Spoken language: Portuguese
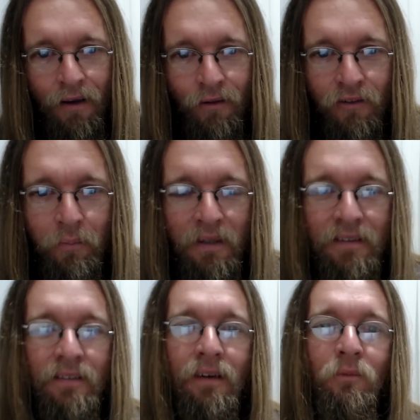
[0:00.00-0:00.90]
nós
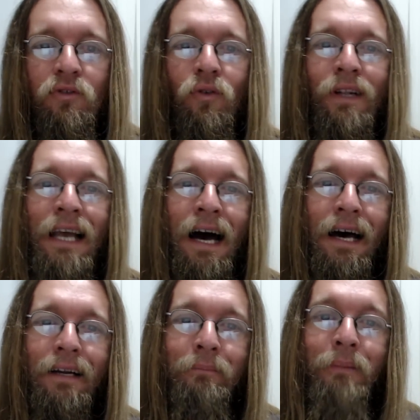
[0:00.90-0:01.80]
precisamos olhar